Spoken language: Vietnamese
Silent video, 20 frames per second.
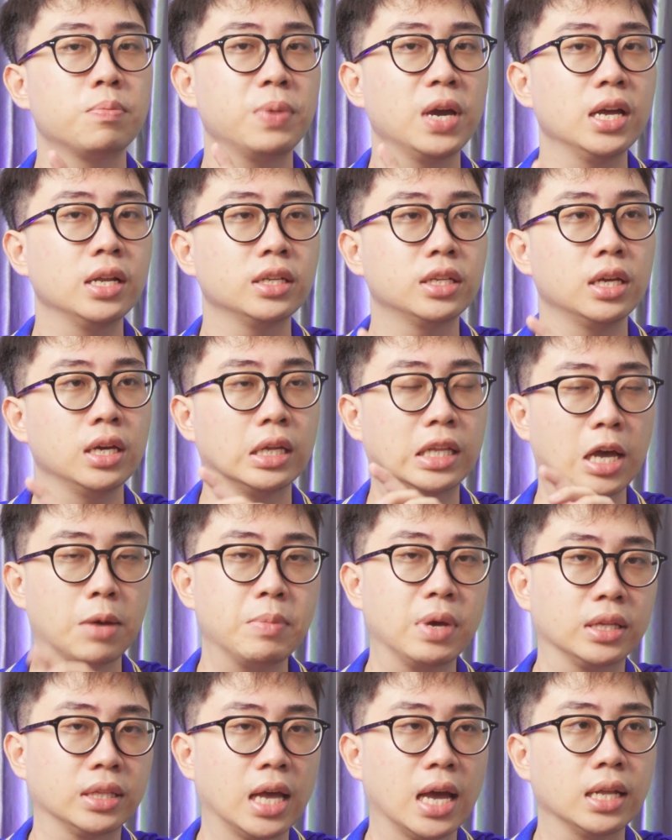pin thì theo
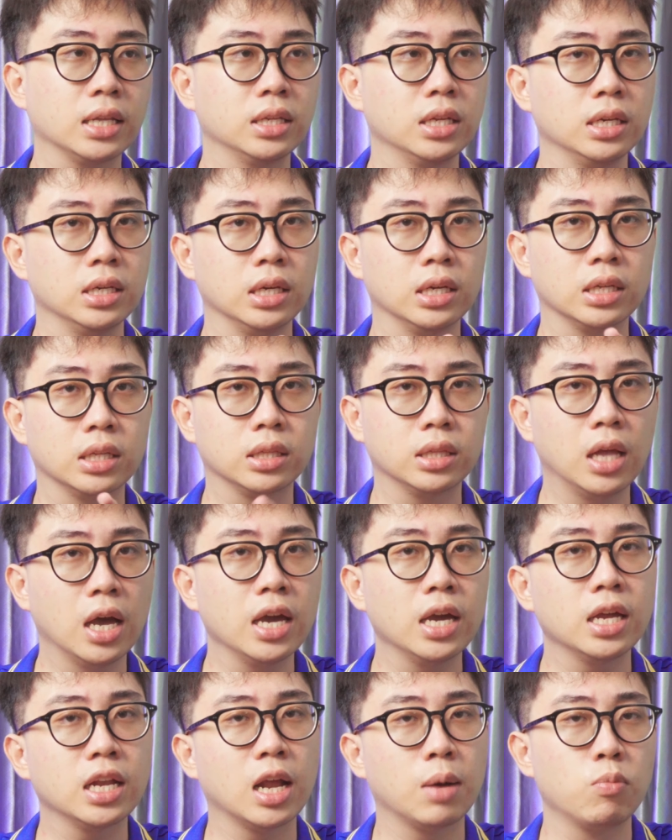mình test thì
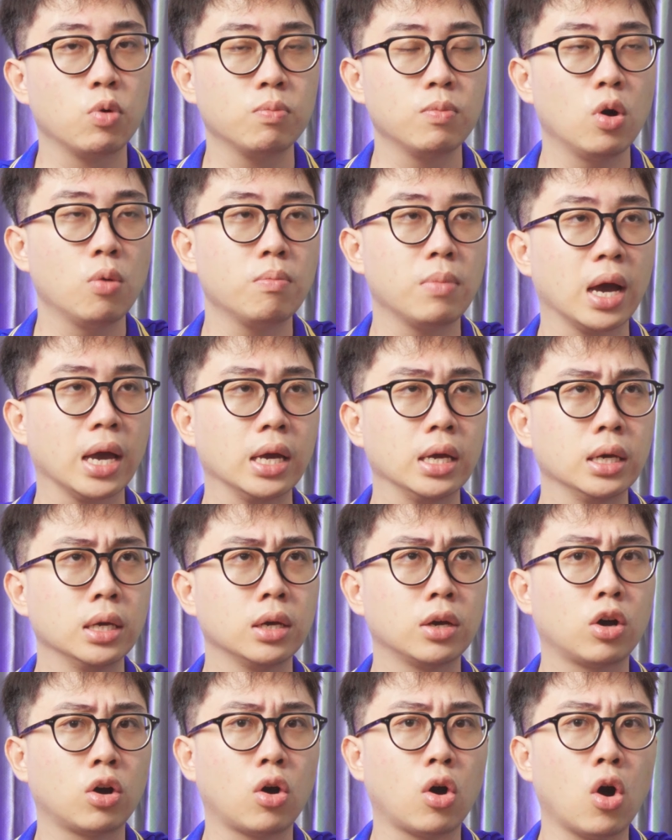đây là một mẫu máy
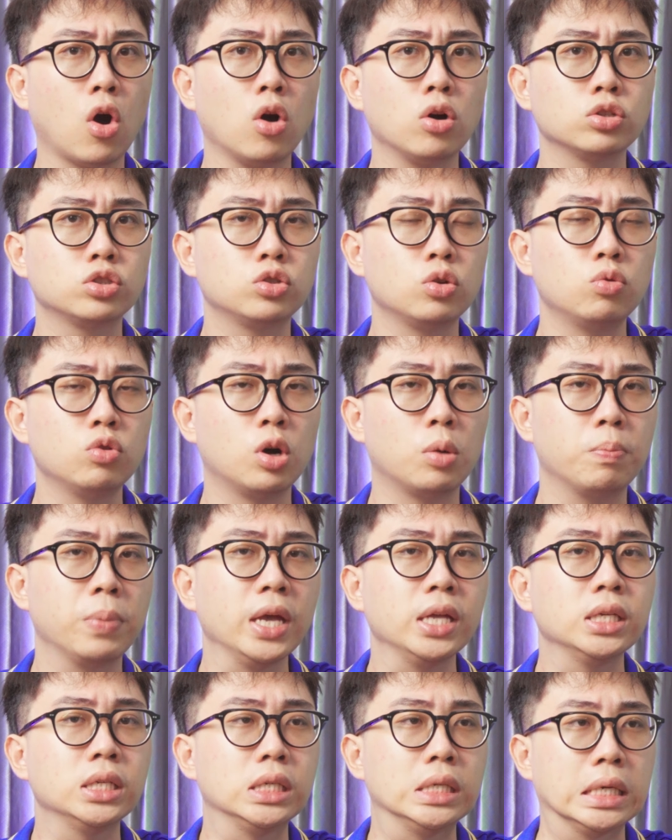có dung lượng
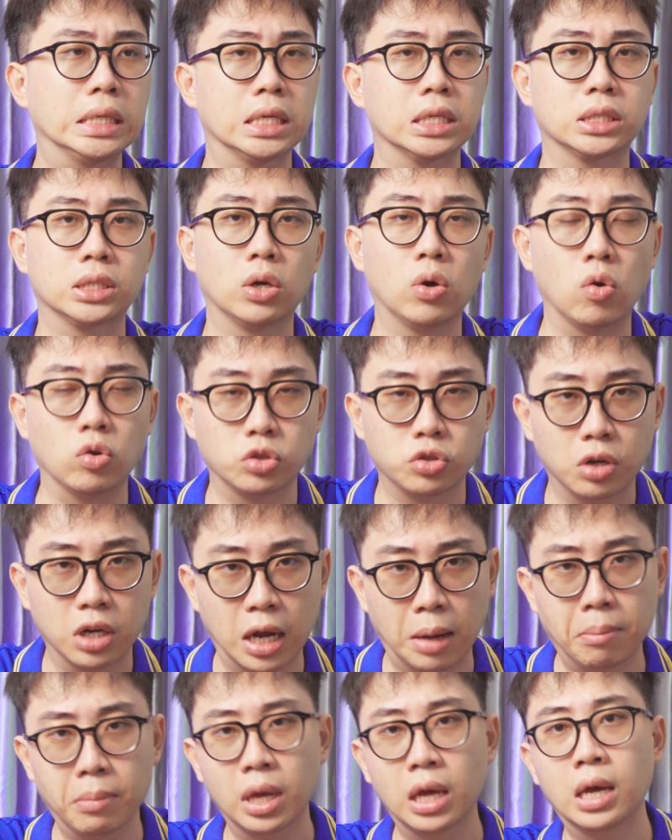pin chưa thực sự ổn cho
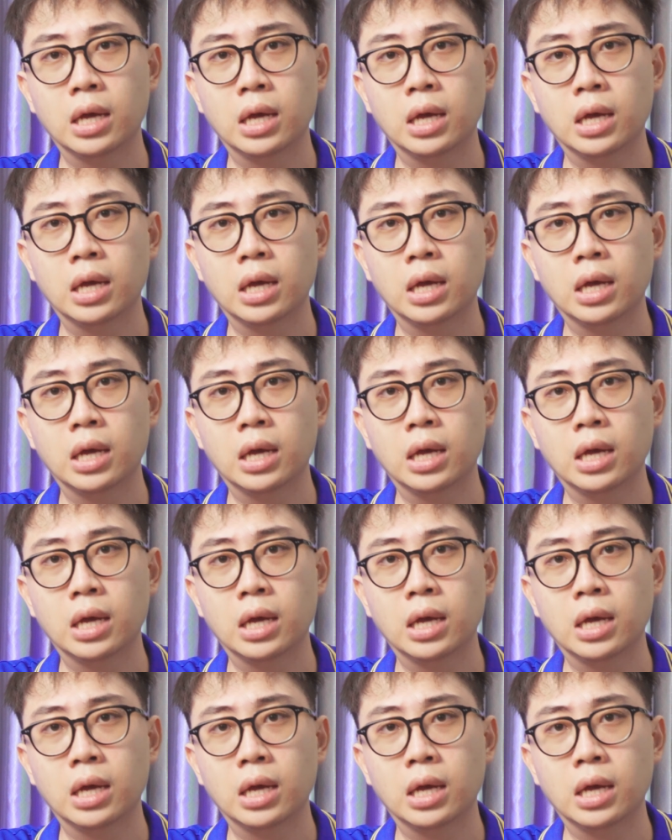lắm.